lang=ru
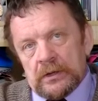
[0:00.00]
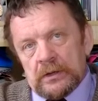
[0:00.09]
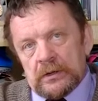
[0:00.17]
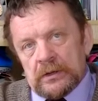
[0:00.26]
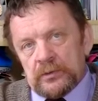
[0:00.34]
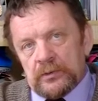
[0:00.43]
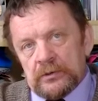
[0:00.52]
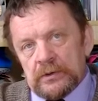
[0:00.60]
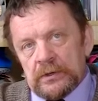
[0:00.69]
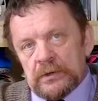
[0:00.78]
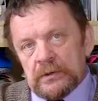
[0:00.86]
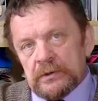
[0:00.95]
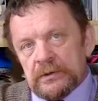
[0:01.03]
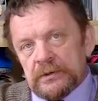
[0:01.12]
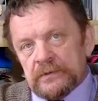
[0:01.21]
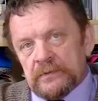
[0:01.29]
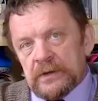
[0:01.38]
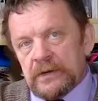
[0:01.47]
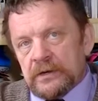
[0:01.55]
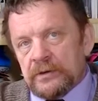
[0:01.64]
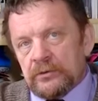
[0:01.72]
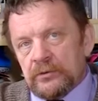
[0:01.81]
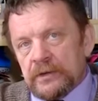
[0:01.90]
Антрополога звали
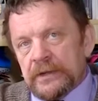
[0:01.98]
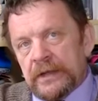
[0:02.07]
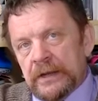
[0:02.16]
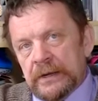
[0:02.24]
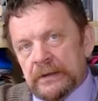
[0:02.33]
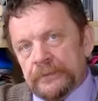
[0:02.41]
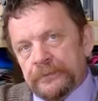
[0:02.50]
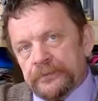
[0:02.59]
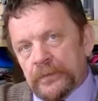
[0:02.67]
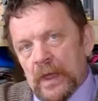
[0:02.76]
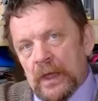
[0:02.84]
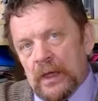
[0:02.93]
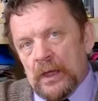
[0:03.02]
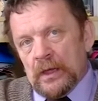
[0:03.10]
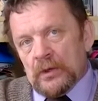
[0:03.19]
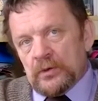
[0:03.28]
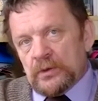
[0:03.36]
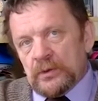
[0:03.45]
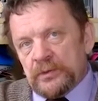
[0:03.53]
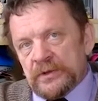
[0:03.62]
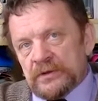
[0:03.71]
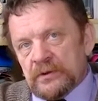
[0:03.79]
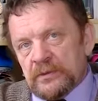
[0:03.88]
Арнольд Гелен. И он
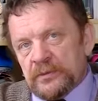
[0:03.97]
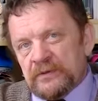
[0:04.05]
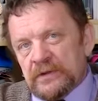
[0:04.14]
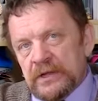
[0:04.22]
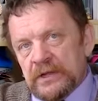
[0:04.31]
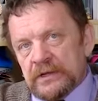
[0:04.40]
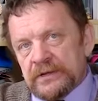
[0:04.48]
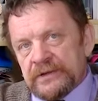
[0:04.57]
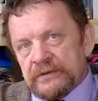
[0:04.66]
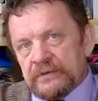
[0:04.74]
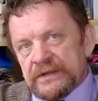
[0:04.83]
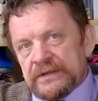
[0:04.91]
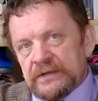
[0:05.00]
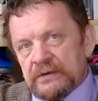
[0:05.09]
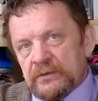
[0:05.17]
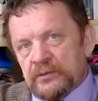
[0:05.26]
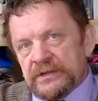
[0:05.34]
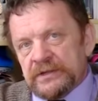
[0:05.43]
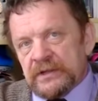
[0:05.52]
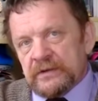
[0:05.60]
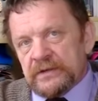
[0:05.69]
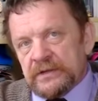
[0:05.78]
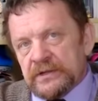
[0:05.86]
описывал поведение скворца.
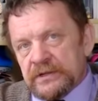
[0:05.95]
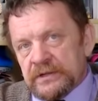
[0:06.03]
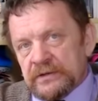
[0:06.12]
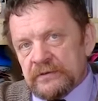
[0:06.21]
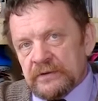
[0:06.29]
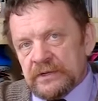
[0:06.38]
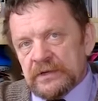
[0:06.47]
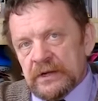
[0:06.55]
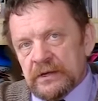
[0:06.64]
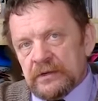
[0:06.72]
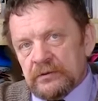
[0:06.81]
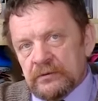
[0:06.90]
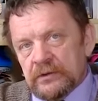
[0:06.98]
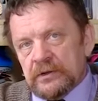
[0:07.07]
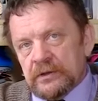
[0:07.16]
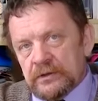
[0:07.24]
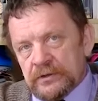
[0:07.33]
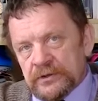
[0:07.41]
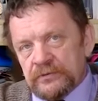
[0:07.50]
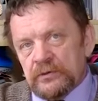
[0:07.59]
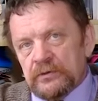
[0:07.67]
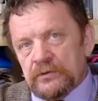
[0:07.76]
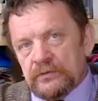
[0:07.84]
представьте себе скворца, который
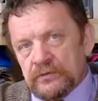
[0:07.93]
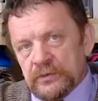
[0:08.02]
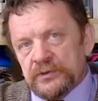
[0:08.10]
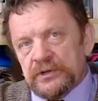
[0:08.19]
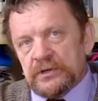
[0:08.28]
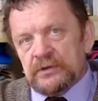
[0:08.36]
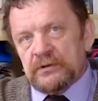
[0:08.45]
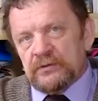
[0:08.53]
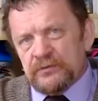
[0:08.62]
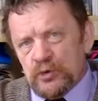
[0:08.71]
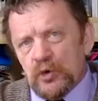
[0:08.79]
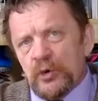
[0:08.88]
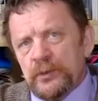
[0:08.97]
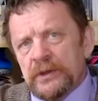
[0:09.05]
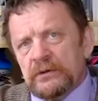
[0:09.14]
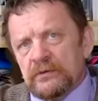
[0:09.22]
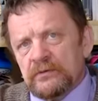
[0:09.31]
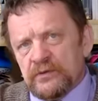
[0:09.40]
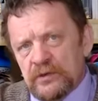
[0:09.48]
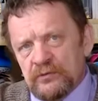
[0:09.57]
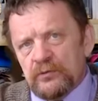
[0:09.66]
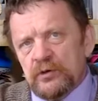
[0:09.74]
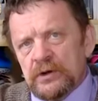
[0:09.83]
живет вообще в доме, в
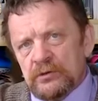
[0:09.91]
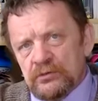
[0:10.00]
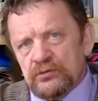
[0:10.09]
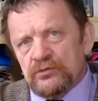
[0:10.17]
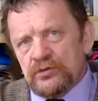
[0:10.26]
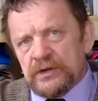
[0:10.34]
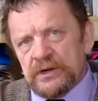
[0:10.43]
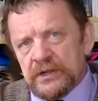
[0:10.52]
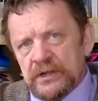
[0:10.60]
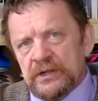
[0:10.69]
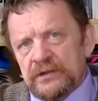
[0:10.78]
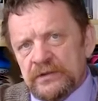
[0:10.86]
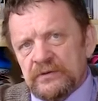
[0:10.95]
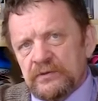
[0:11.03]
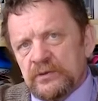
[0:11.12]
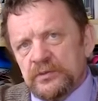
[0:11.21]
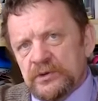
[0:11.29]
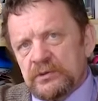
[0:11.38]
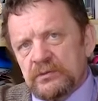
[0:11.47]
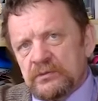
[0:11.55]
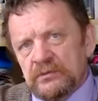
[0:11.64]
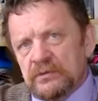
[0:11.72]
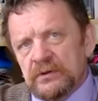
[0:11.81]
неволе. Он тут же родился, в
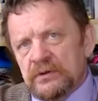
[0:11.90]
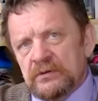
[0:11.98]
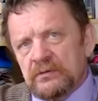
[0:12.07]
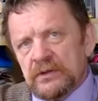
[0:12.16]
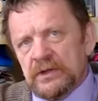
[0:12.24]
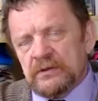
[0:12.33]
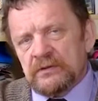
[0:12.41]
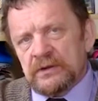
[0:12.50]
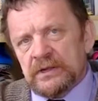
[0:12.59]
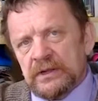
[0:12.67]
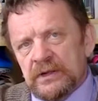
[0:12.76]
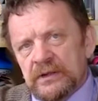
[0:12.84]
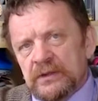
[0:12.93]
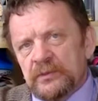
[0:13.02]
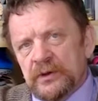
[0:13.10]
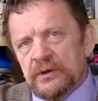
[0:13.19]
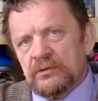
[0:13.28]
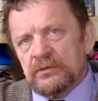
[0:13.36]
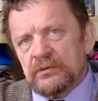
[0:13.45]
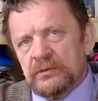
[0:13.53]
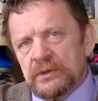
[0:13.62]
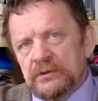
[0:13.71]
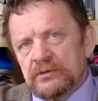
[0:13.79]
общем, никуда не вылетал на
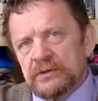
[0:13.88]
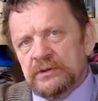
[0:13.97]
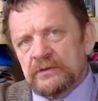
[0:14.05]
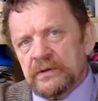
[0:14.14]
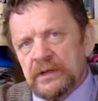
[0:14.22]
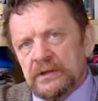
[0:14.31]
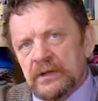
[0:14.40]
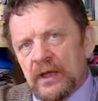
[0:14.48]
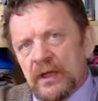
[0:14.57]
природу, молодой скворец.